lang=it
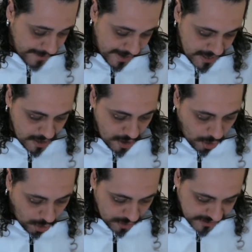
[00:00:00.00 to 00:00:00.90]
Vabbè,
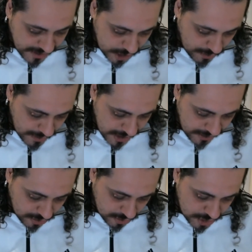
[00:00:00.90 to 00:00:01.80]
oltre
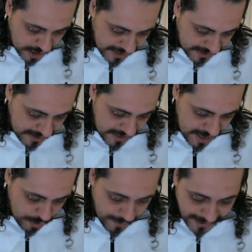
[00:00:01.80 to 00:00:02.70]
500
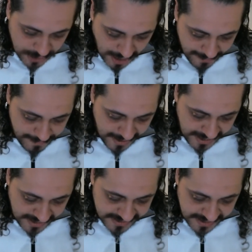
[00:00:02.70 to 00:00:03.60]
oggetti
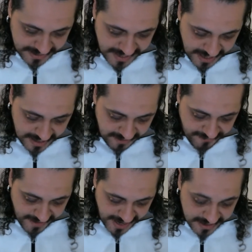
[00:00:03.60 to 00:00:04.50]
equipaggiabili, sentieri
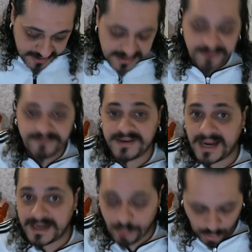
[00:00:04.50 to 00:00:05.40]
differenti e
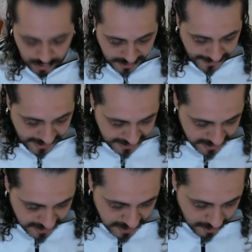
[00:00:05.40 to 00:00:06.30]
finali multipli
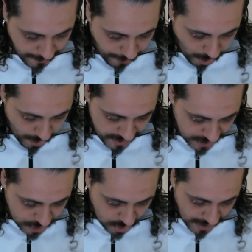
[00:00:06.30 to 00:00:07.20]

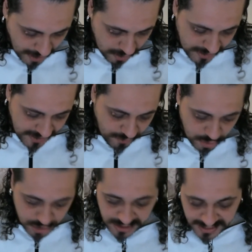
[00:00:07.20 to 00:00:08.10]
poi gioca con le
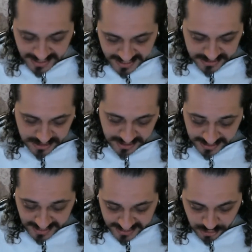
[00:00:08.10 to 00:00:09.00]
voci inglesi,
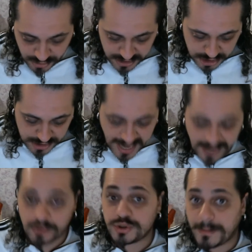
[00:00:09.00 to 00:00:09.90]
inglesi
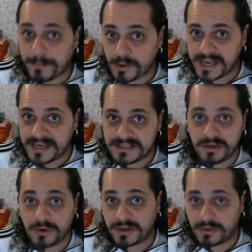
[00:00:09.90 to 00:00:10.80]
originali o giapponesi,
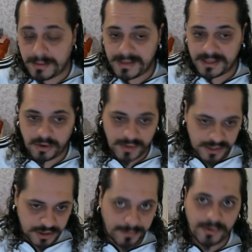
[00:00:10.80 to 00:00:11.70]
io credo che metterò
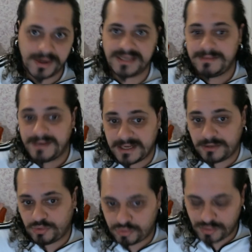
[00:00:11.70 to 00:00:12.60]
quelle giapponesi perché
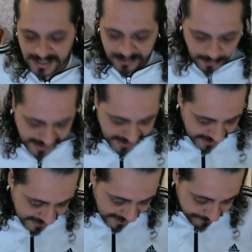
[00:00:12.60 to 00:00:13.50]
è tutto un altro
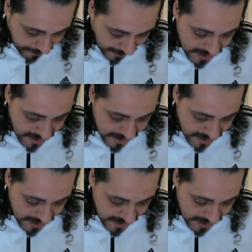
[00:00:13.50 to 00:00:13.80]
pianeta,